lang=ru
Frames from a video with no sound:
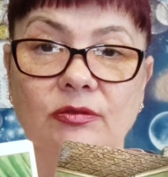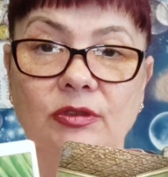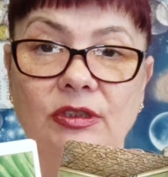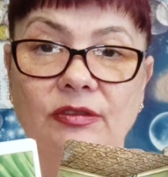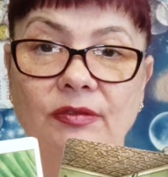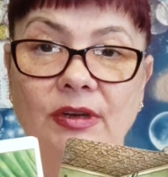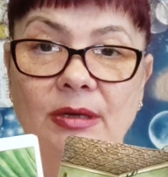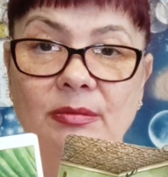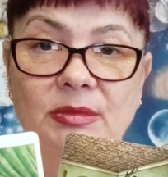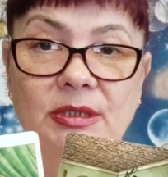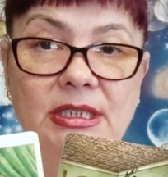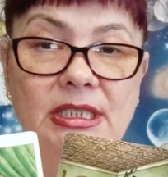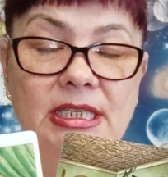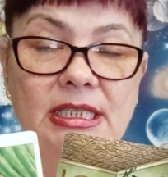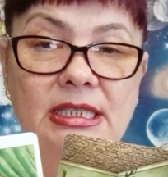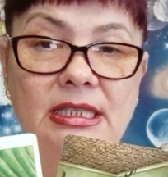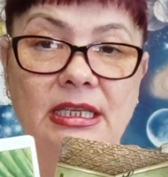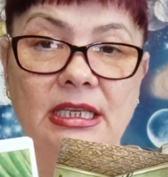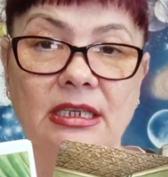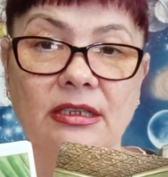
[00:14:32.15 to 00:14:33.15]
Вот вам
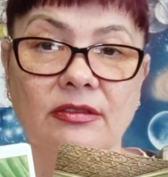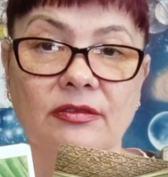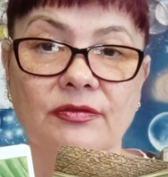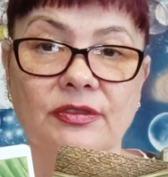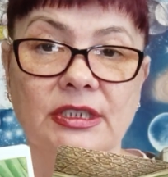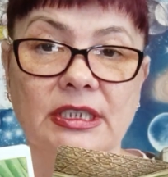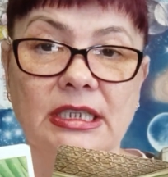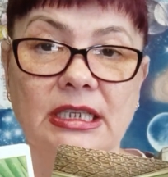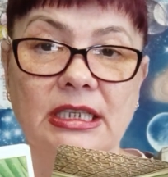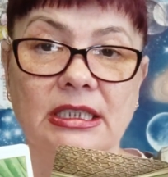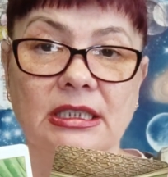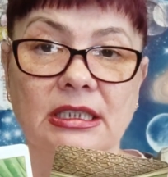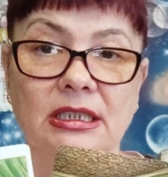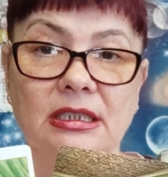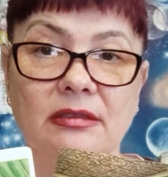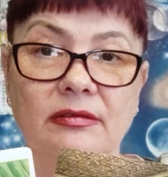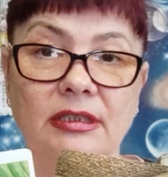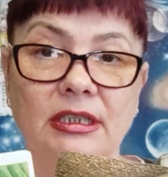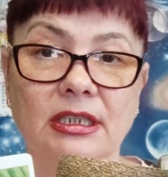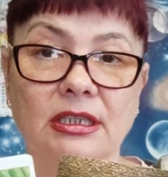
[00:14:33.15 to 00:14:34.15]
здесь, наверное, Вселенная
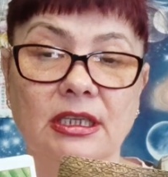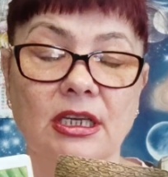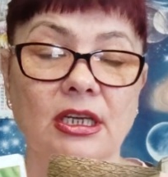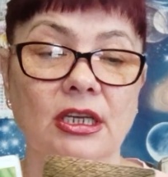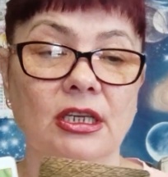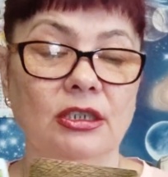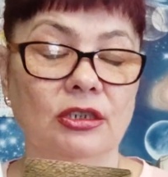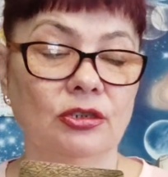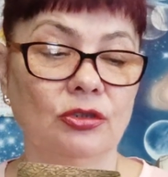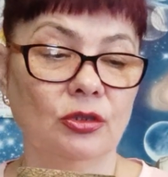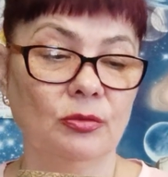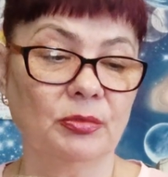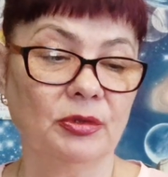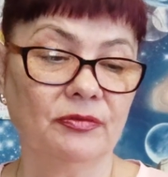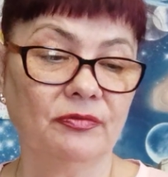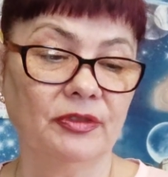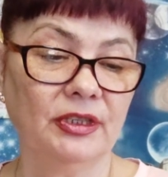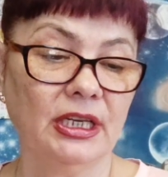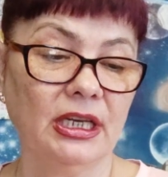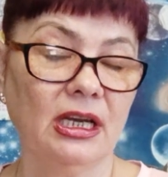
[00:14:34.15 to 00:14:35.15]
говорит,
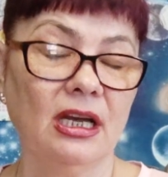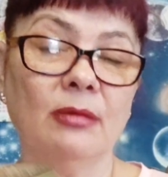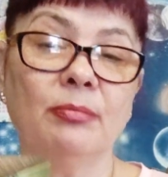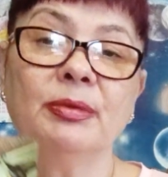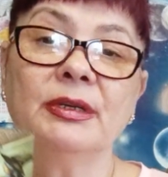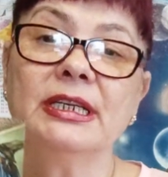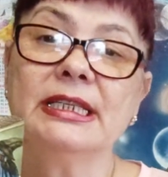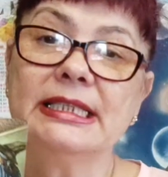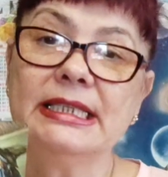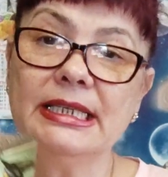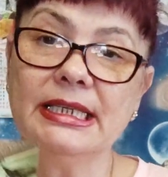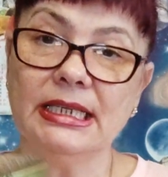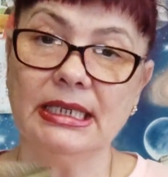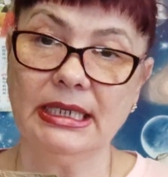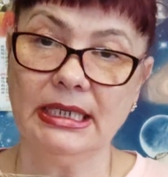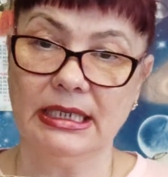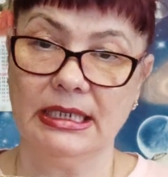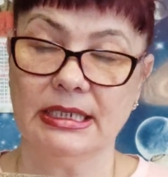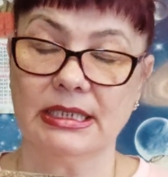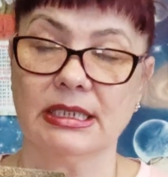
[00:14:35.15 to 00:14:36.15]
чтобы вы
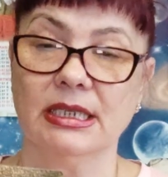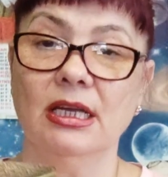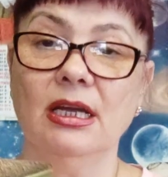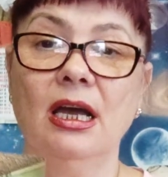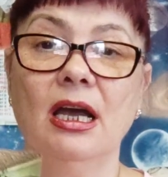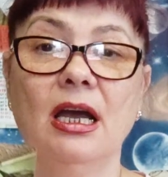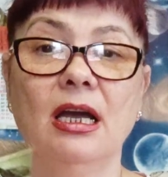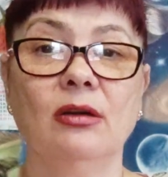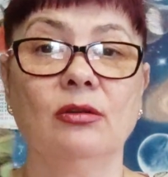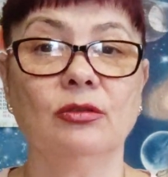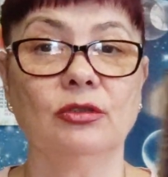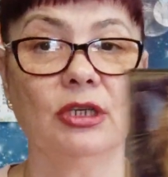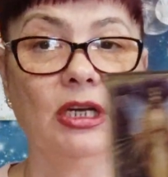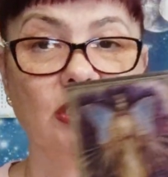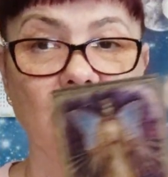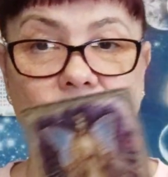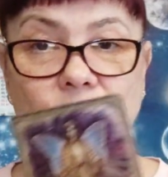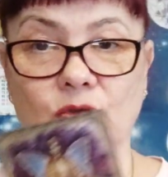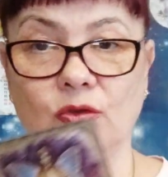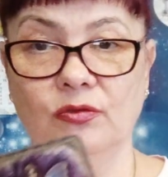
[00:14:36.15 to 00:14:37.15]
определились, а,
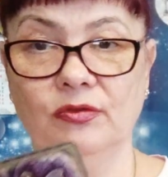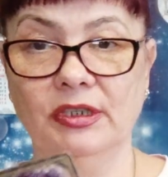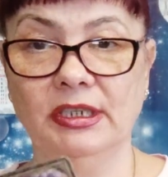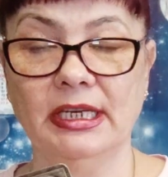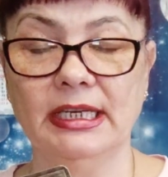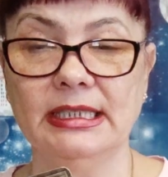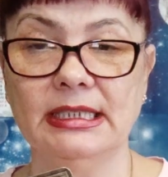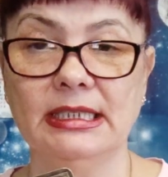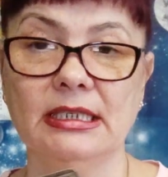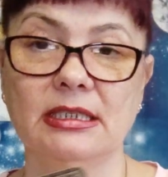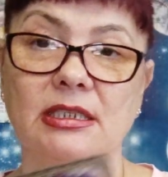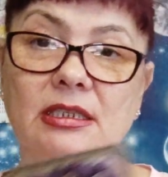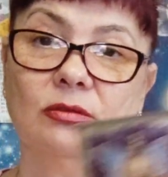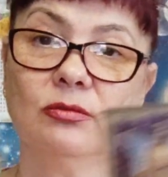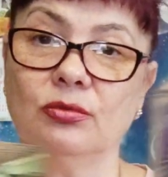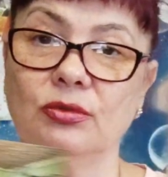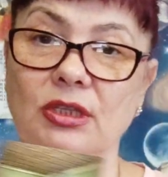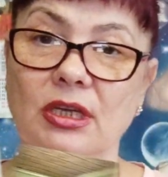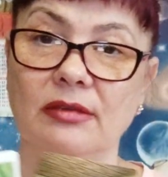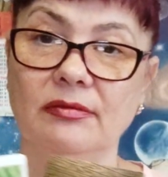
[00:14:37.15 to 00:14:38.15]
а что вы хотите,
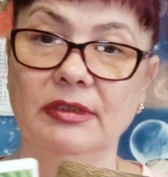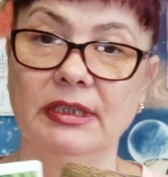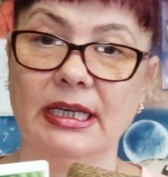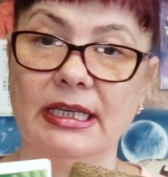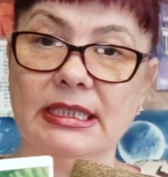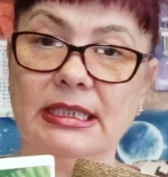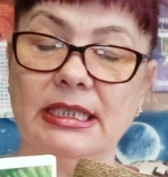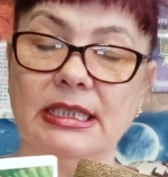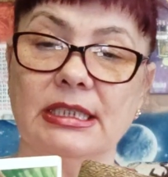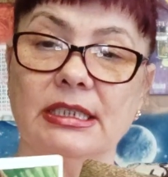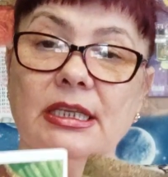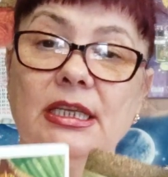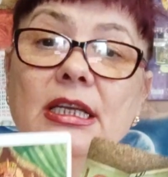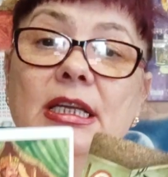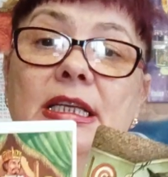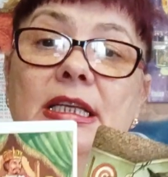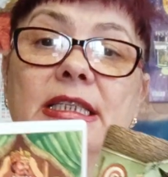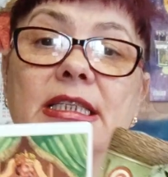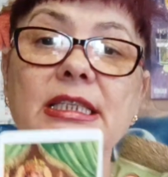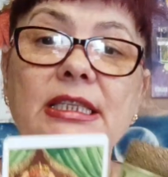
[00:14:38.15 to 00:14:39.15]
куда вы хотите,
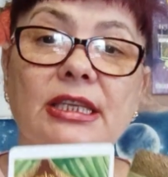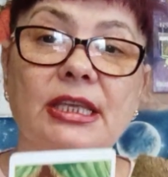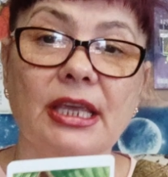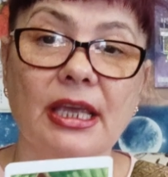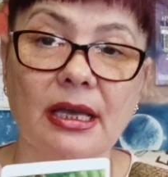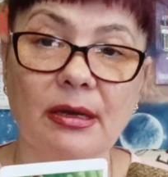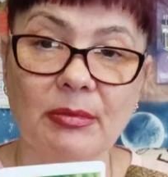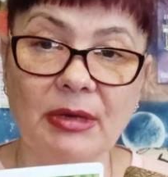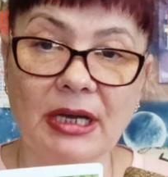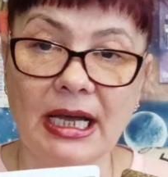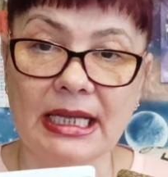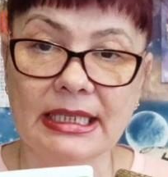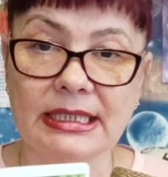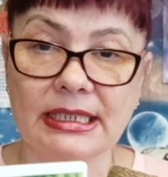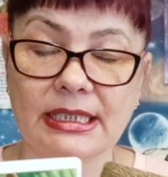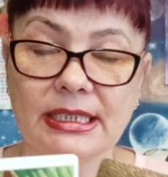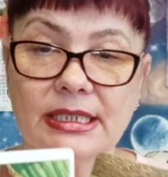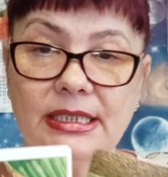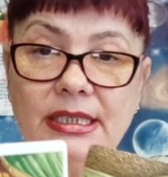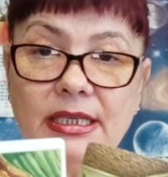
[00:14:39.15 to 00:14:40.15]
с кем
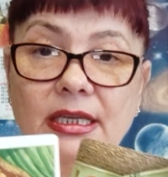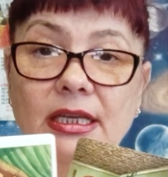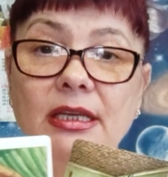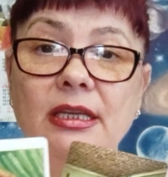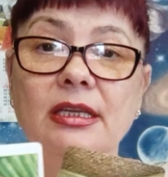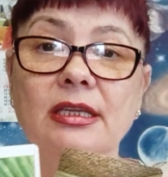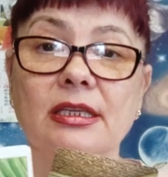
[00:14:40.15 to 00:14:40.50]
хотите.